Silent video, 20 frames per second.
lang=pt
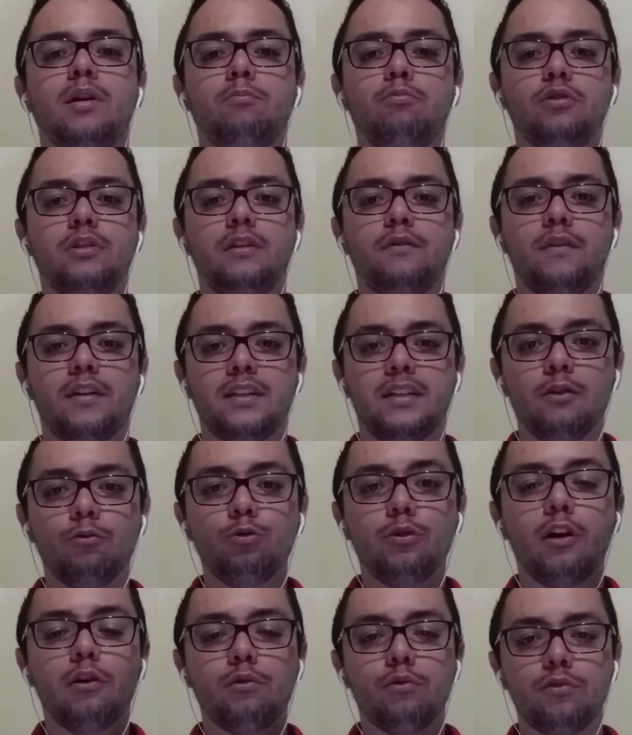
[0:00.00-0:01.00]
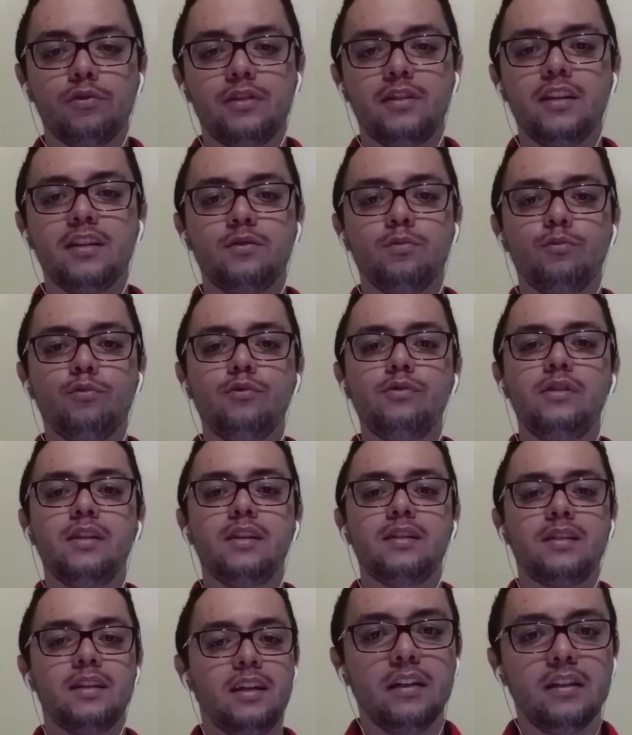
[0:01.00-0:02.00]
para poder fazer o download das
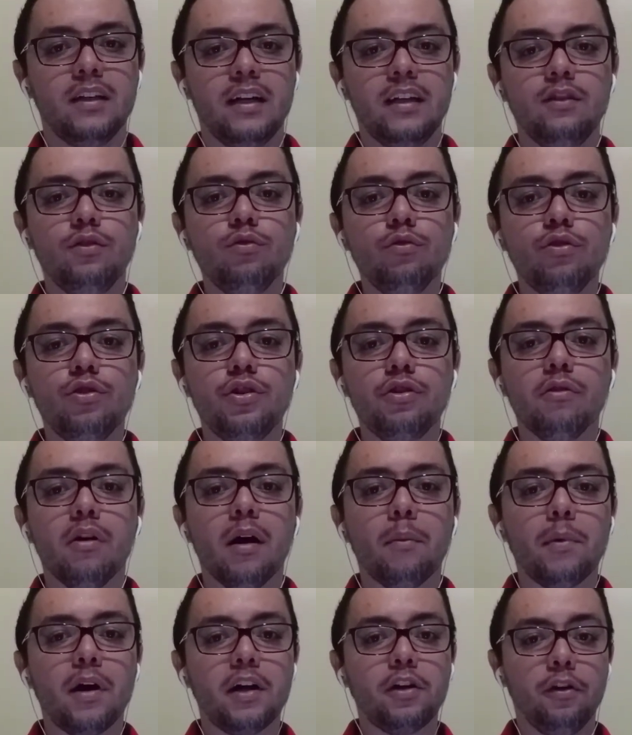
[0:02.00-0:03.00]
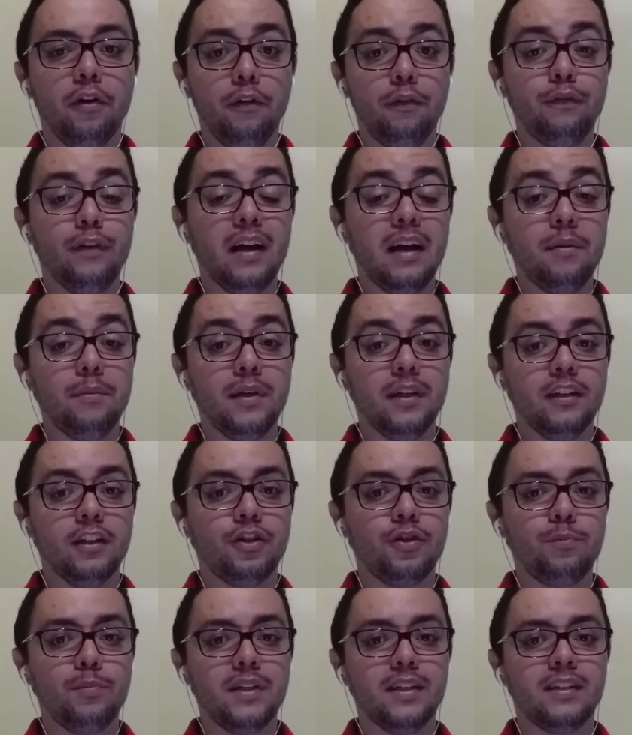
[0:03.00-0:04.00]
músicas e daí surgiu a maior
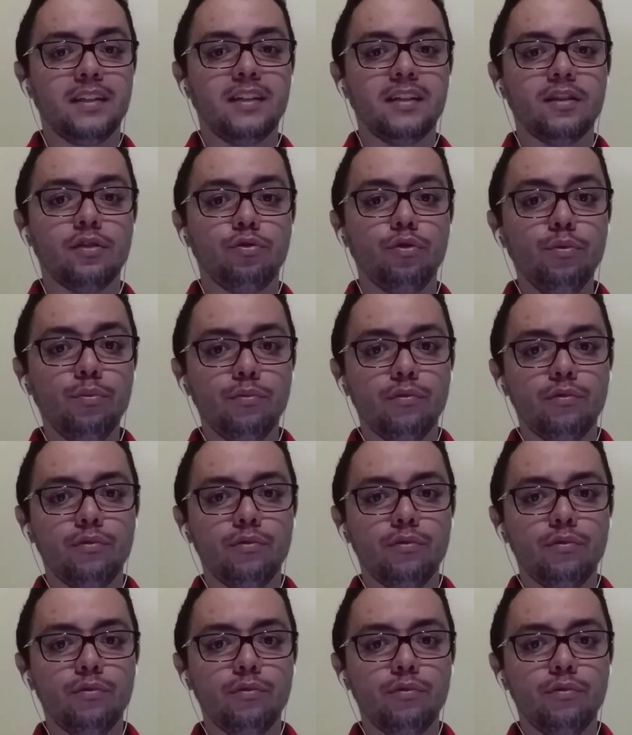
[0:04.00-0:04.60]
ferramenta de pesquisa do